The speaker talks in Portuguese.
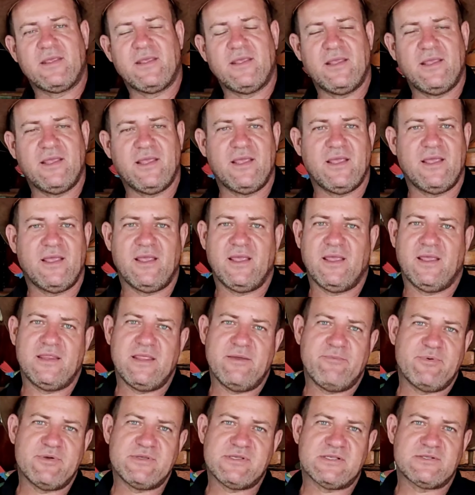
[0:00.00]
E
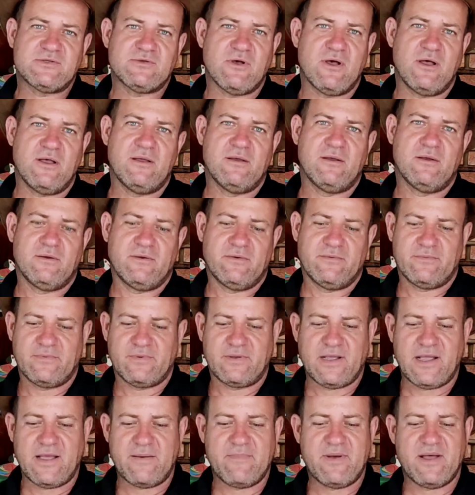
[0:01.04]
depois é só
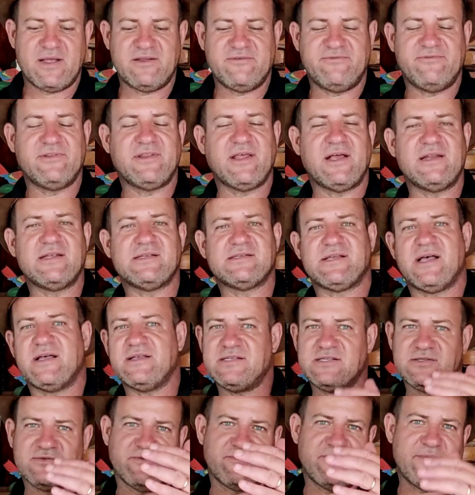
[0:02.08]
acabar de
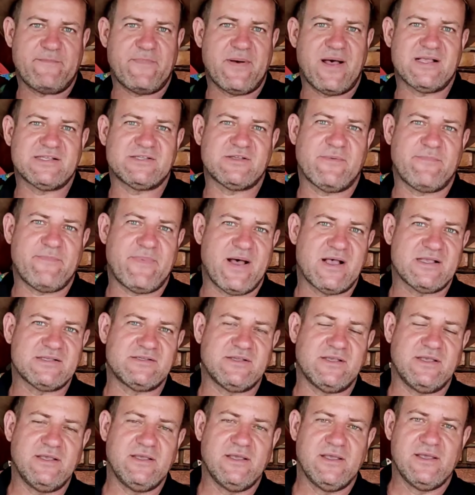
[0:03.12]
finalizar, vocês vão ver passo a
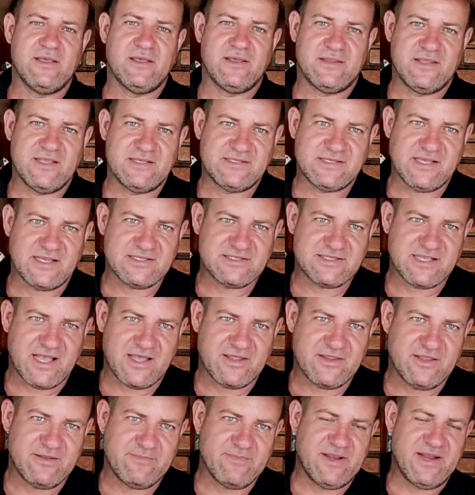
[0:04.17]
passo aí desse
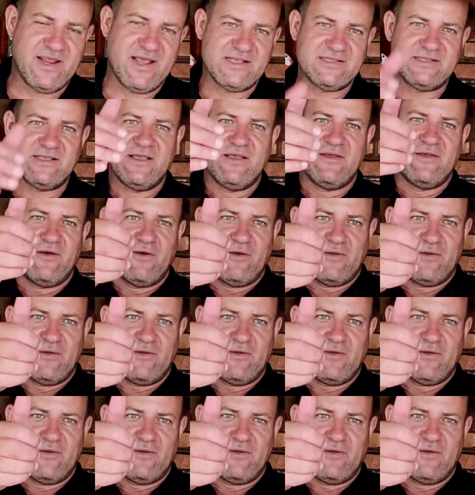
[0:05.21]
assado aí, beleza?